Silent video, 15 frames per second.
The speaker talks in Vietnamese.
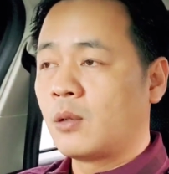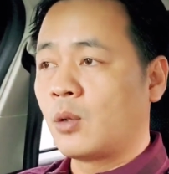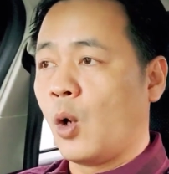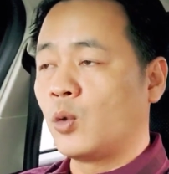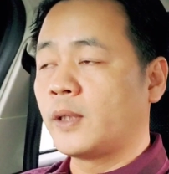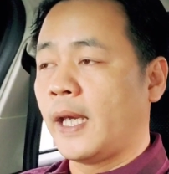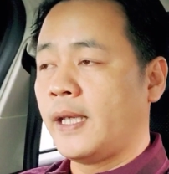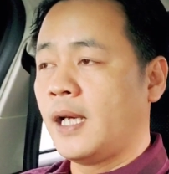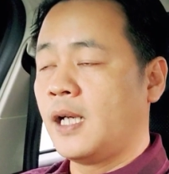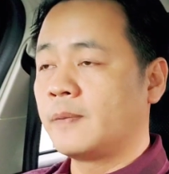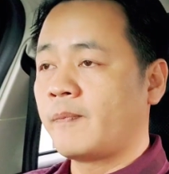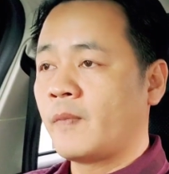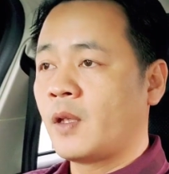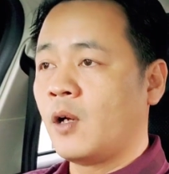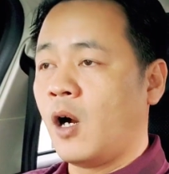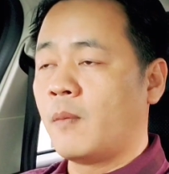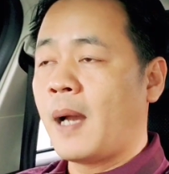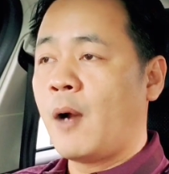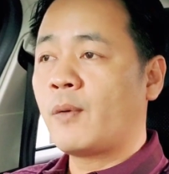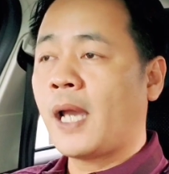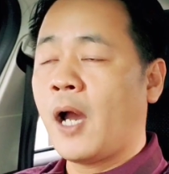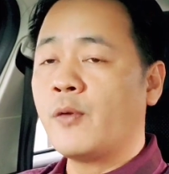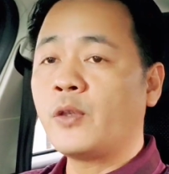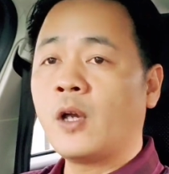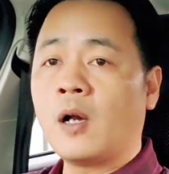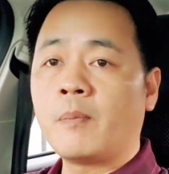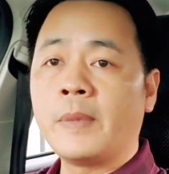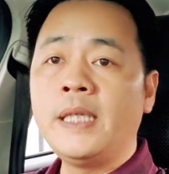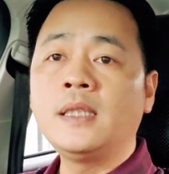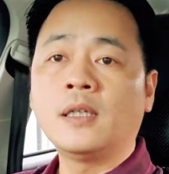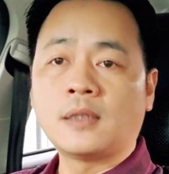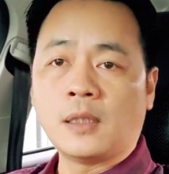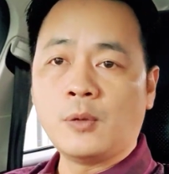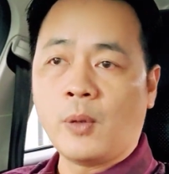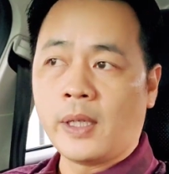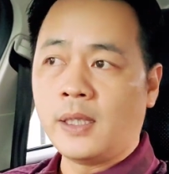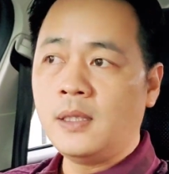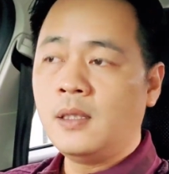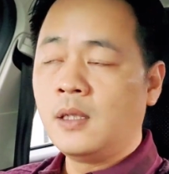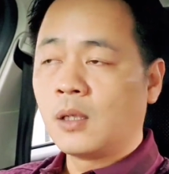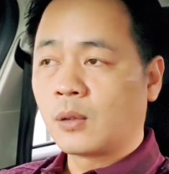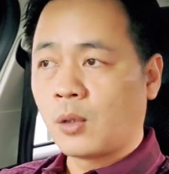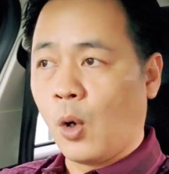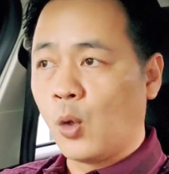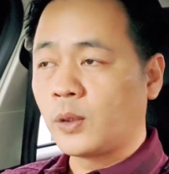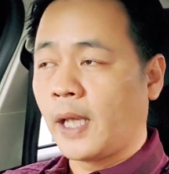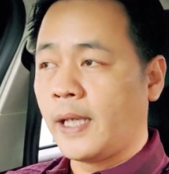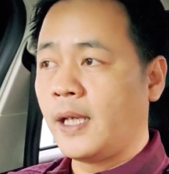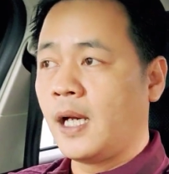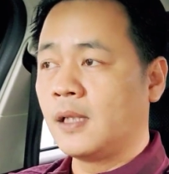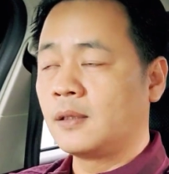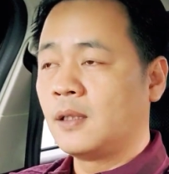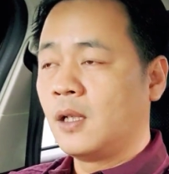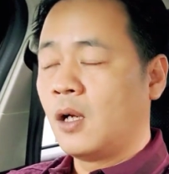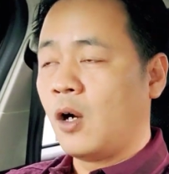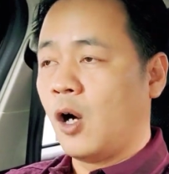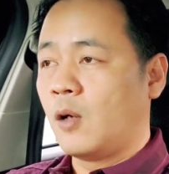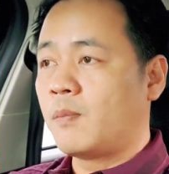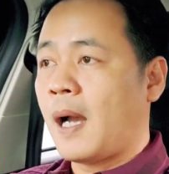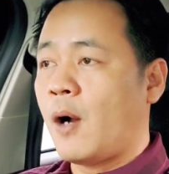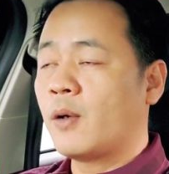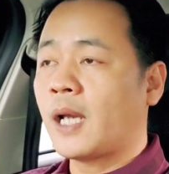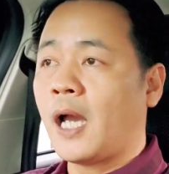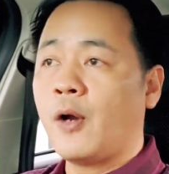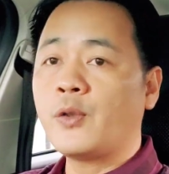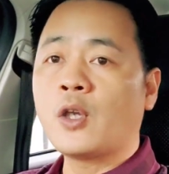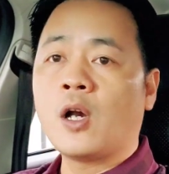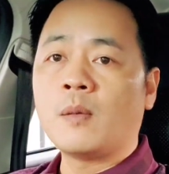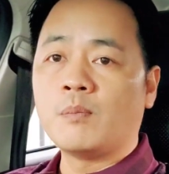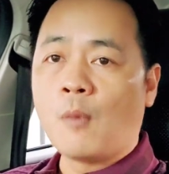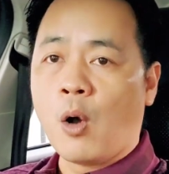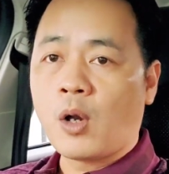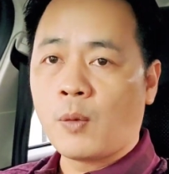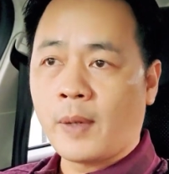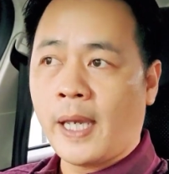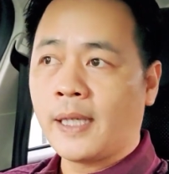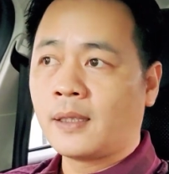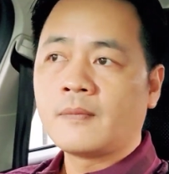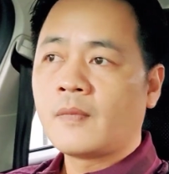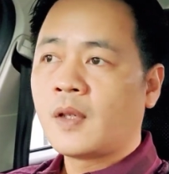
Cụ thể hơn, họ báo cáo cho Bí thư tỉnh ủy, cụ thể hơn, họ báo cáo cho Bộ Công an.